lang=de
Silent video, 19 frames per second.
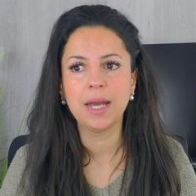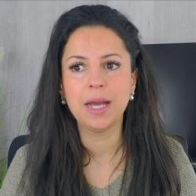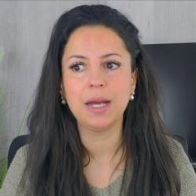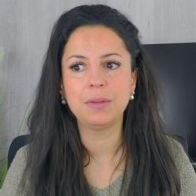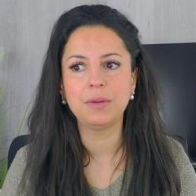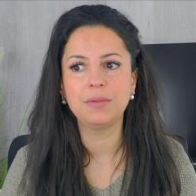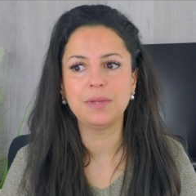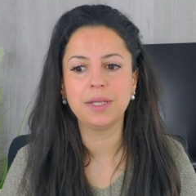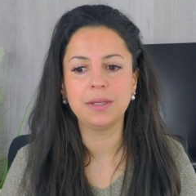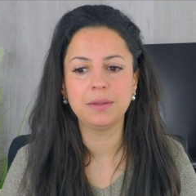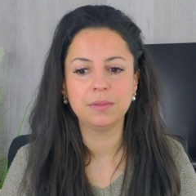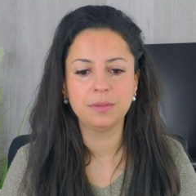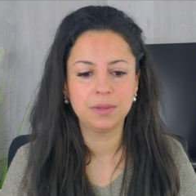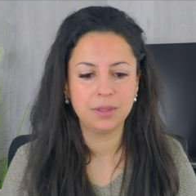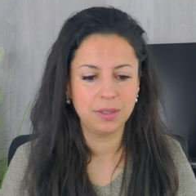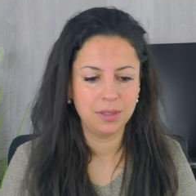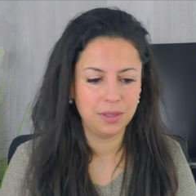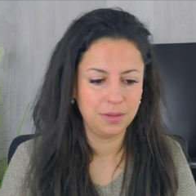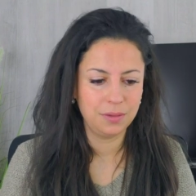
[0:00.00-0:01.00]
Aber wir
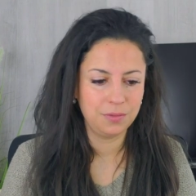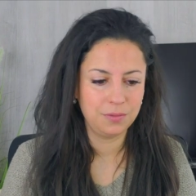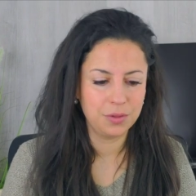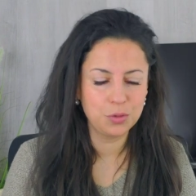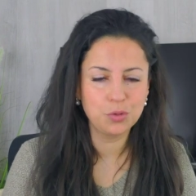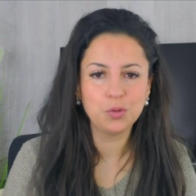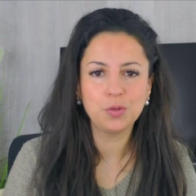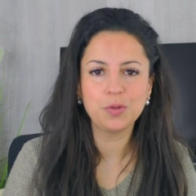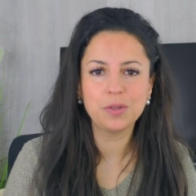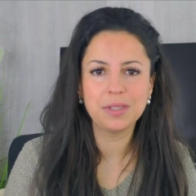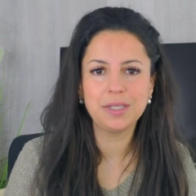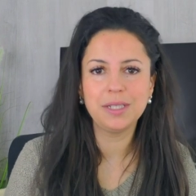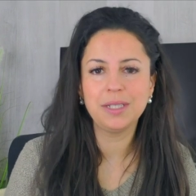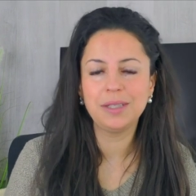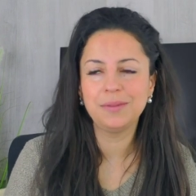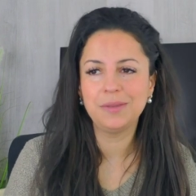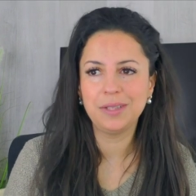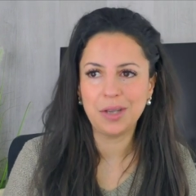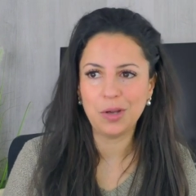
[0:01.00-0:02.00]
versuchen
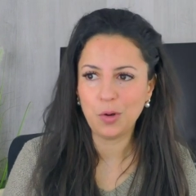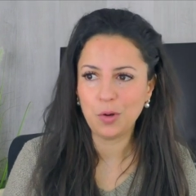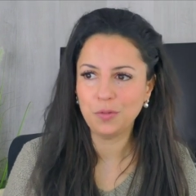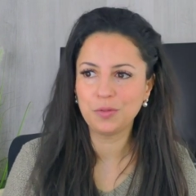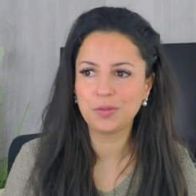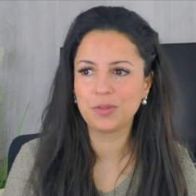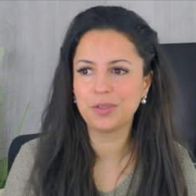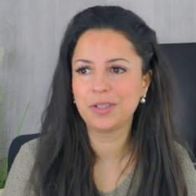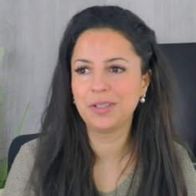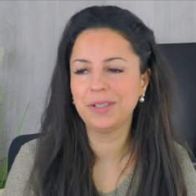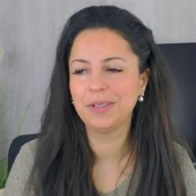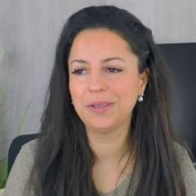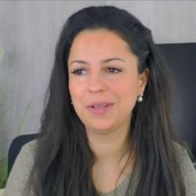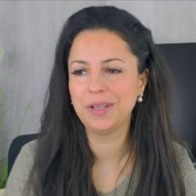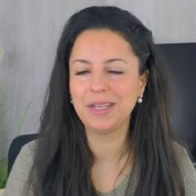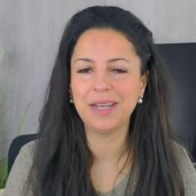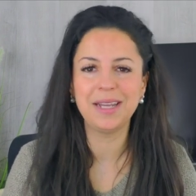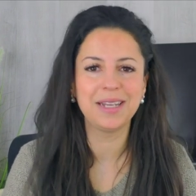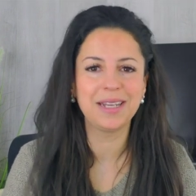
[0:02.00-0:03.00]
sie ja oft
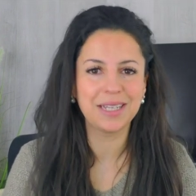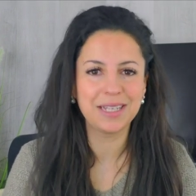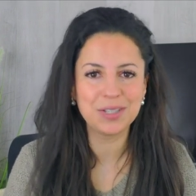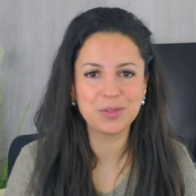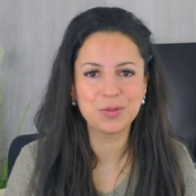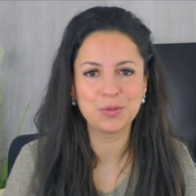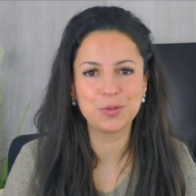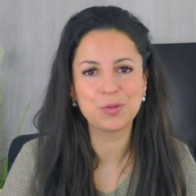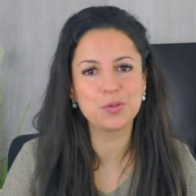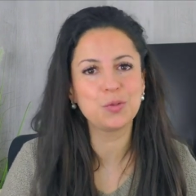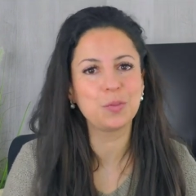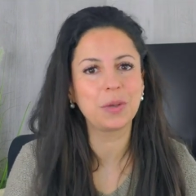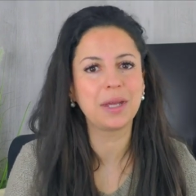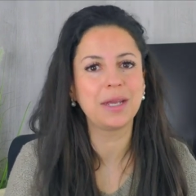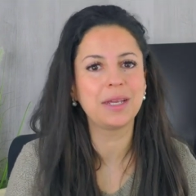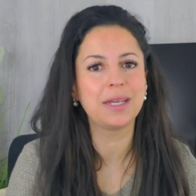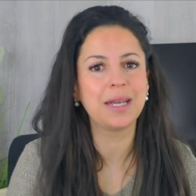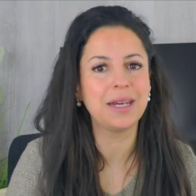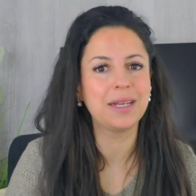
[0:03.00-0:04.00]
in eine Richtung zu
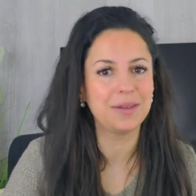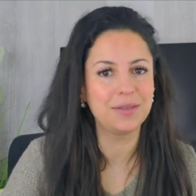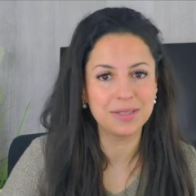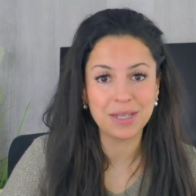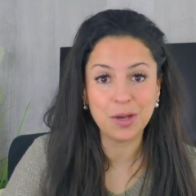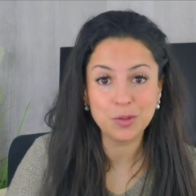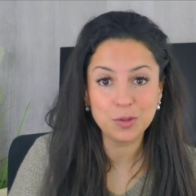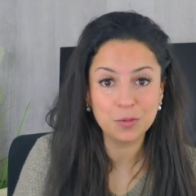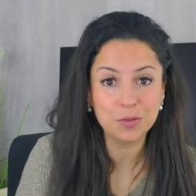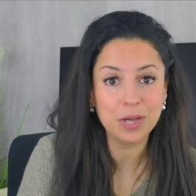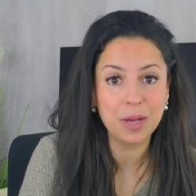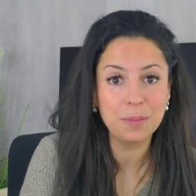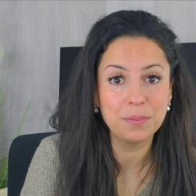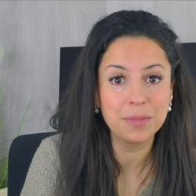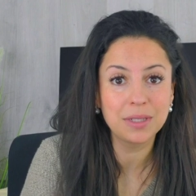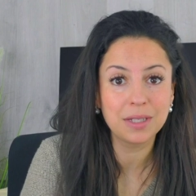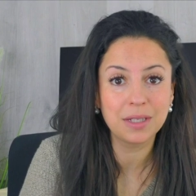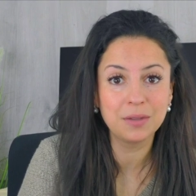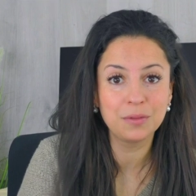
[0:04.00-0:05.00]
bringen, gerade was Hausaufgaben
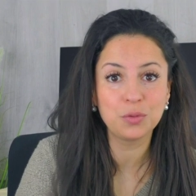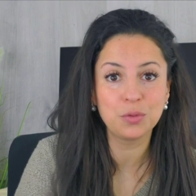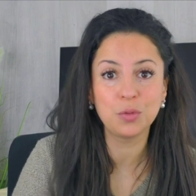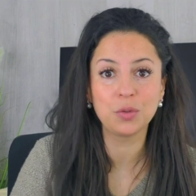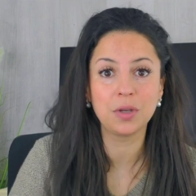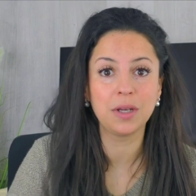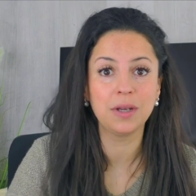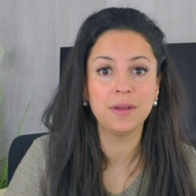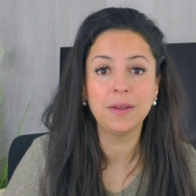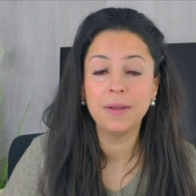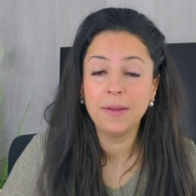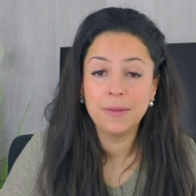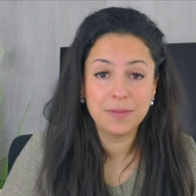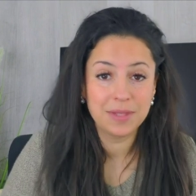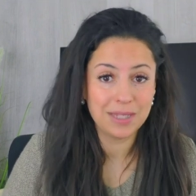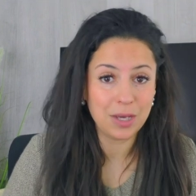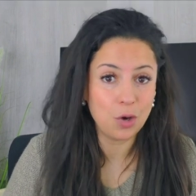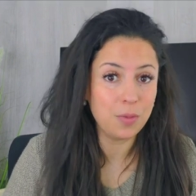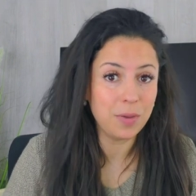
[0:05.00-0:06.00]
betrifft oder
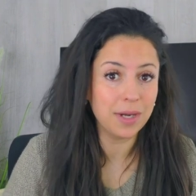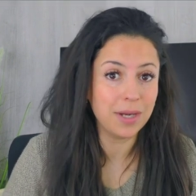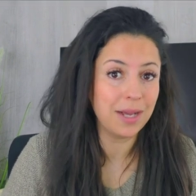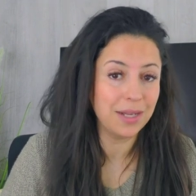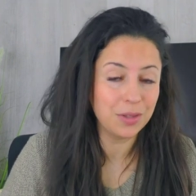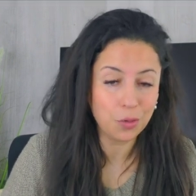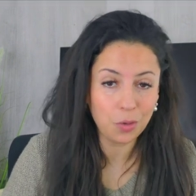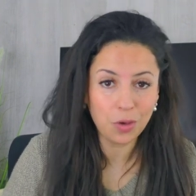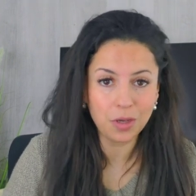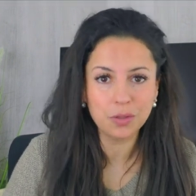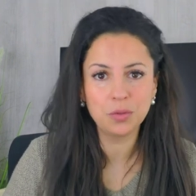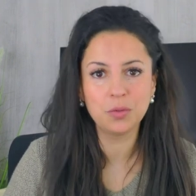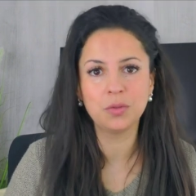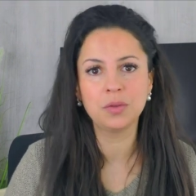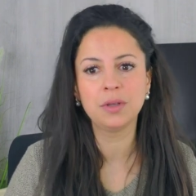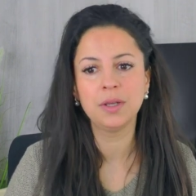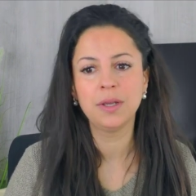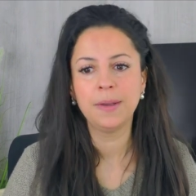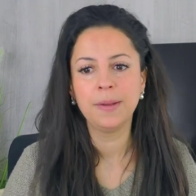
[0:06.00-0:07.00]
Sauberkeit,
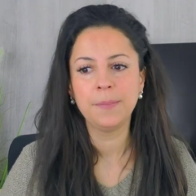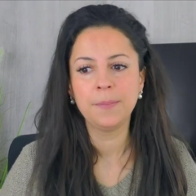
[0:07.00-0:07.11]
Ordnung.